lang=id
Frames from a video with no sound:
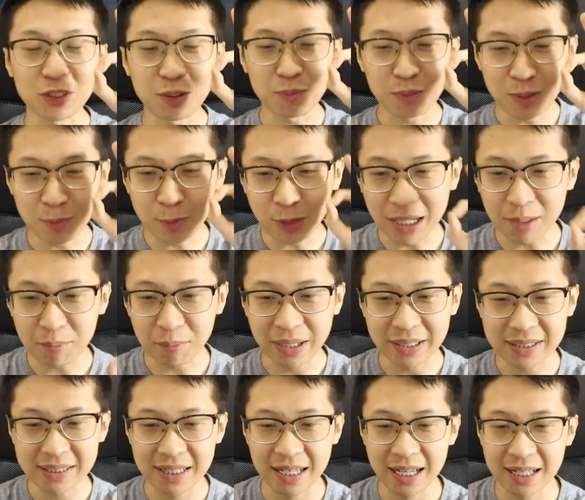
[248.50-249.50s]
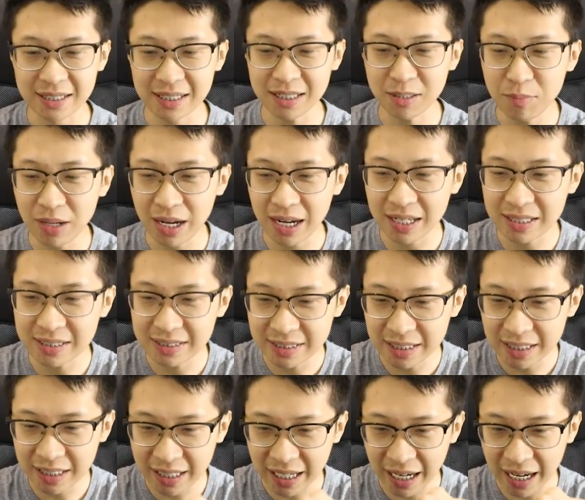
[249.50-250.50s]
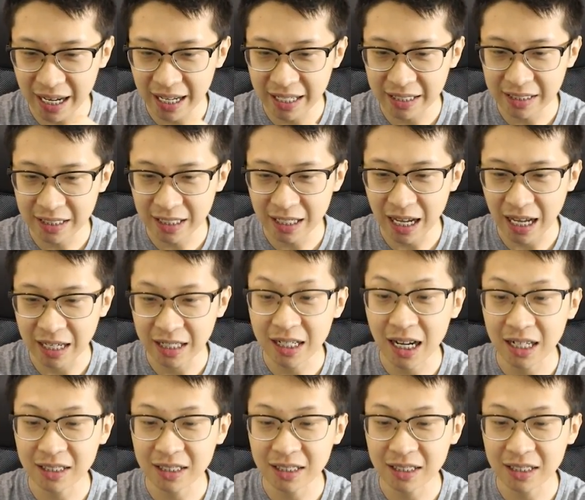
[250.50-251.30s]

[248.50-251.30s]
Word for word: kita sudah menemukan match ya. Jadi Bang Aji kayaknya ada